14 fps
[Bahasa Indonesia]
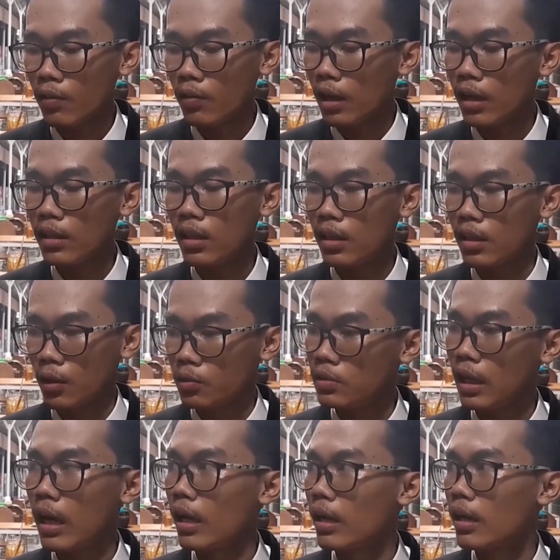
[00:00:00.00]
Tak hanya
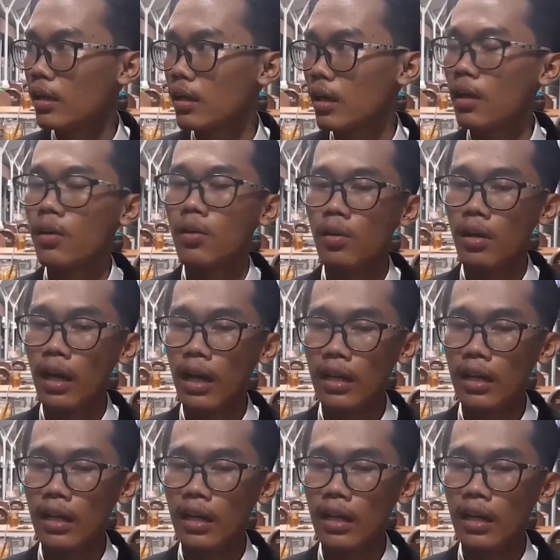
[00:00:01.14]
Gibran, Aryono juga